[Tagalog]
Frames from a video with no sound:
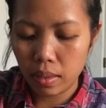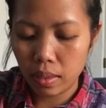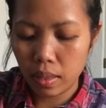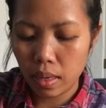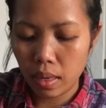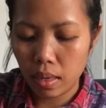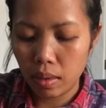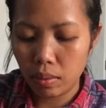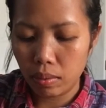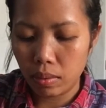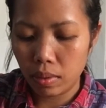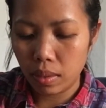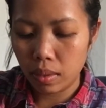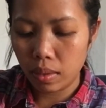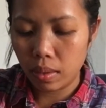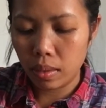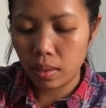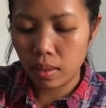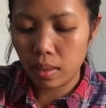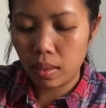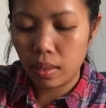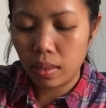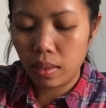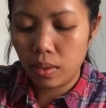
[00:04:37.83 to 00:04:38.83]
Ihalo
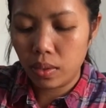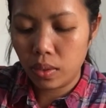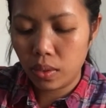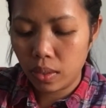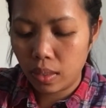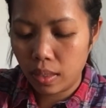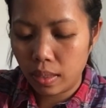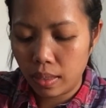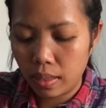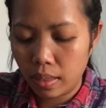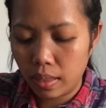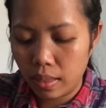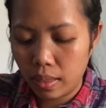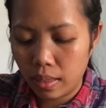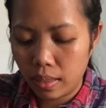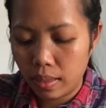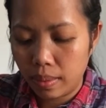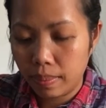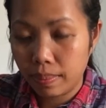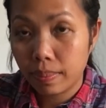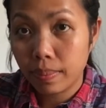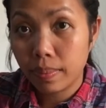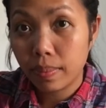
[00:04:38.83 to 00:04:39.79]
natin talaga siya. Yan.